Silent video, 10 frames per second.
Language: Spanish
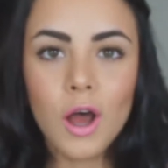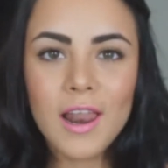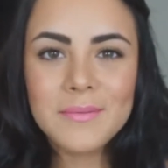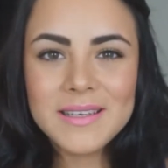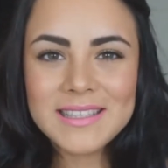
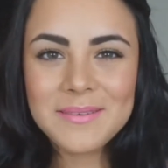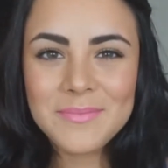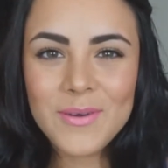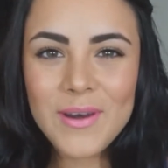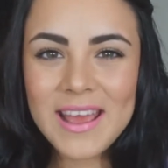Hola mis
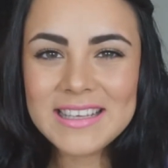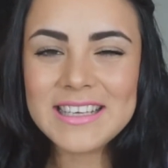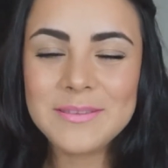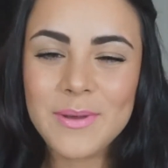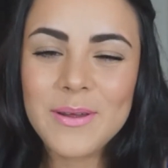
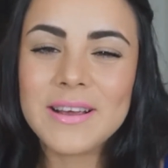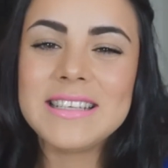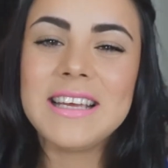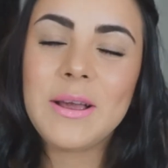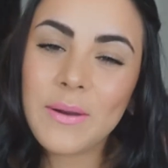amores, espero
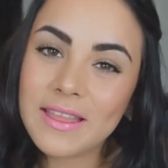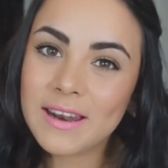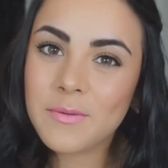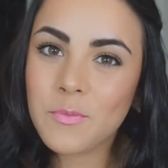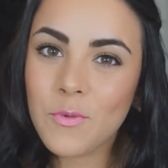que se
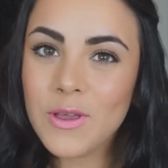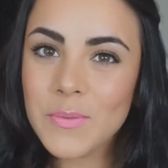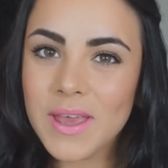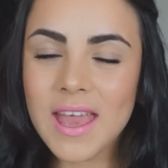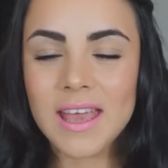encuentren
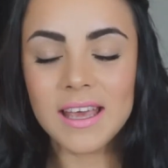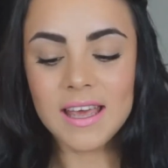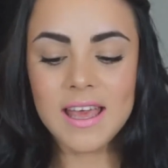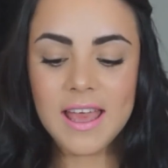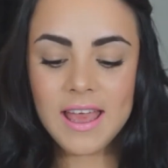muy bien.
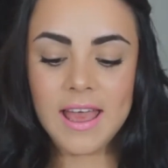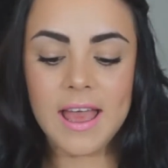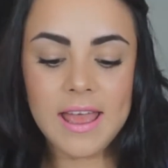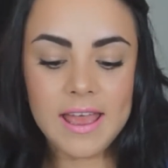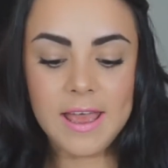
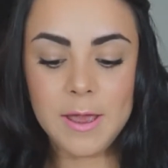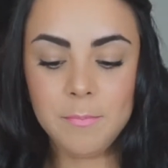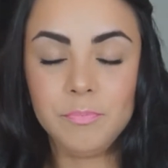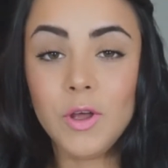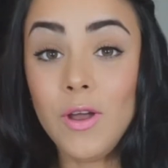
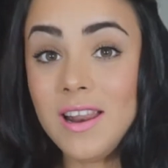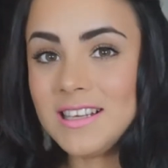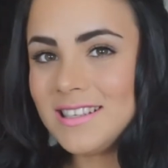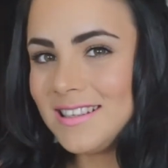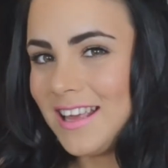Em, hoy
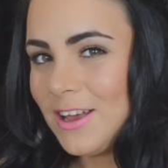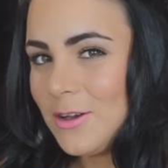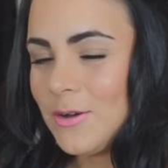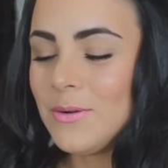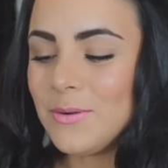les
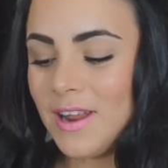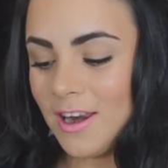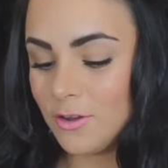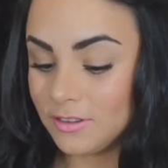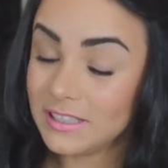tengo
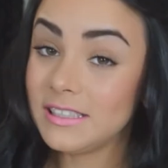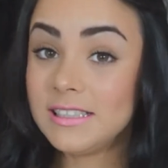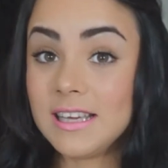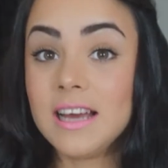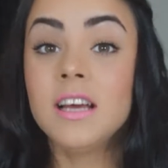una
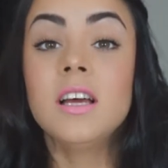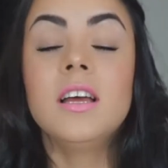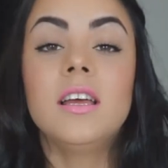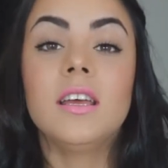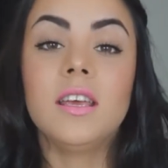noticia
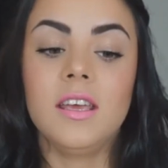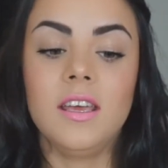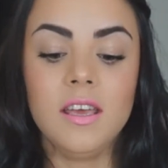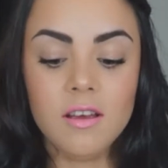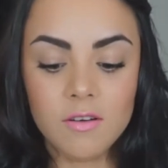
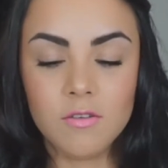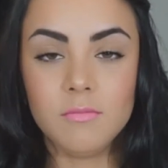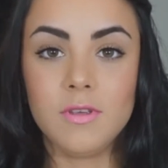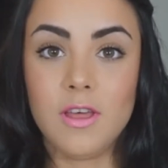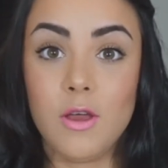y
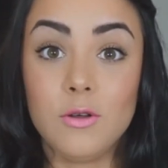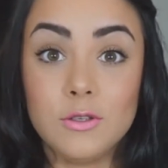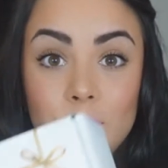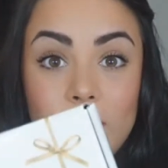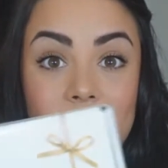un video
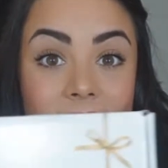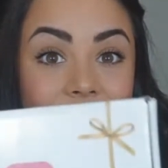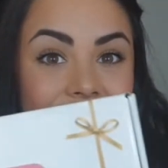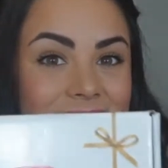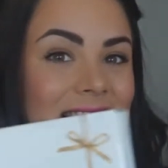sobre
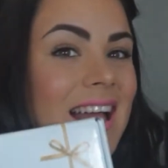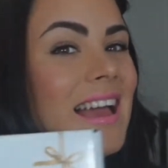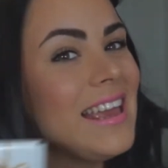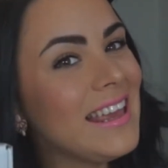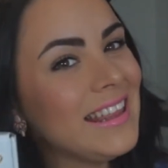esta
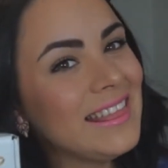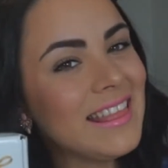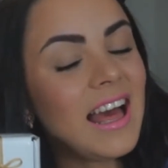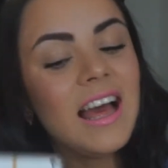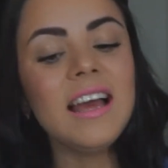
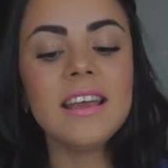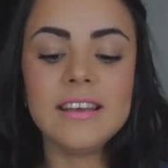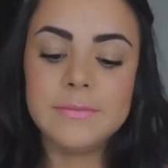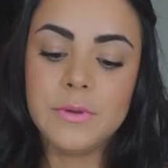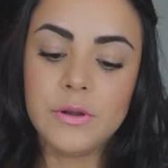cajita
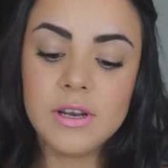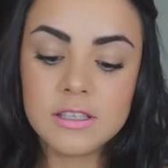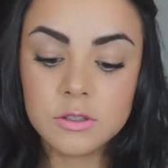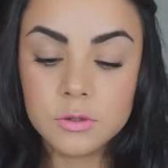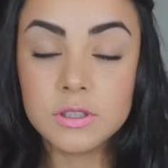que espero
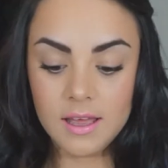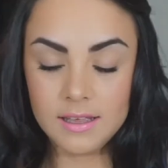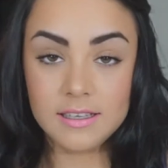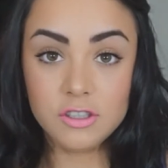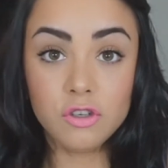les guste.
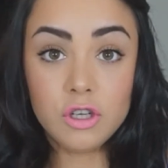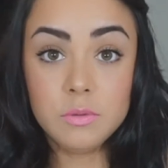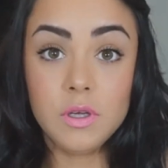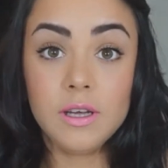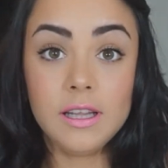Esta
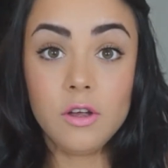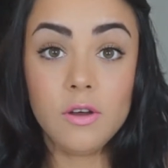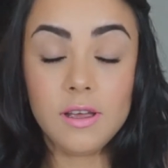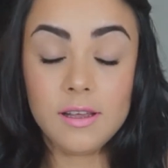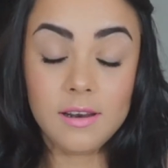suscripción que
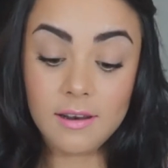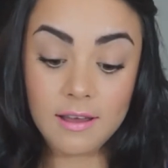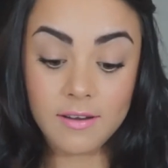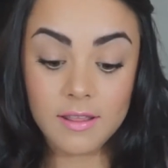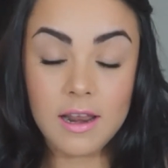tengo es
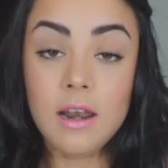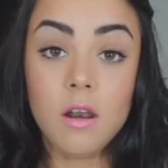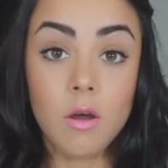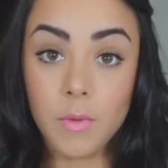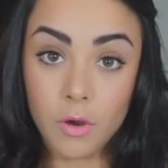la verdad
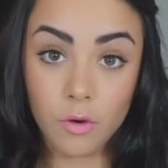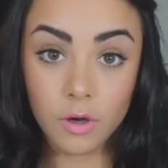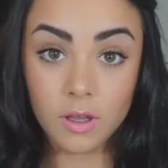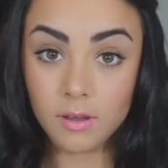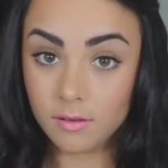lo
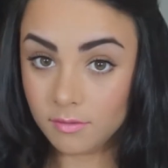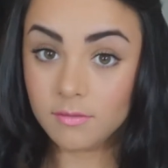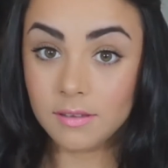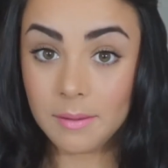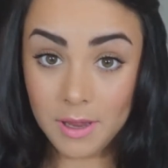mejor,
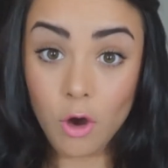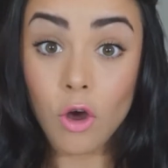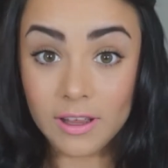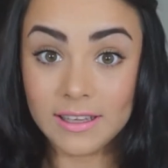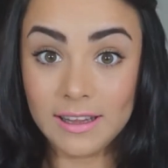la
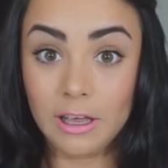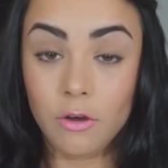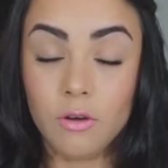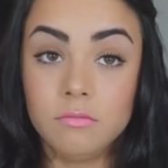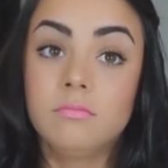mejor que
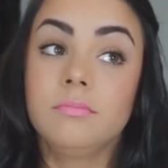tengo.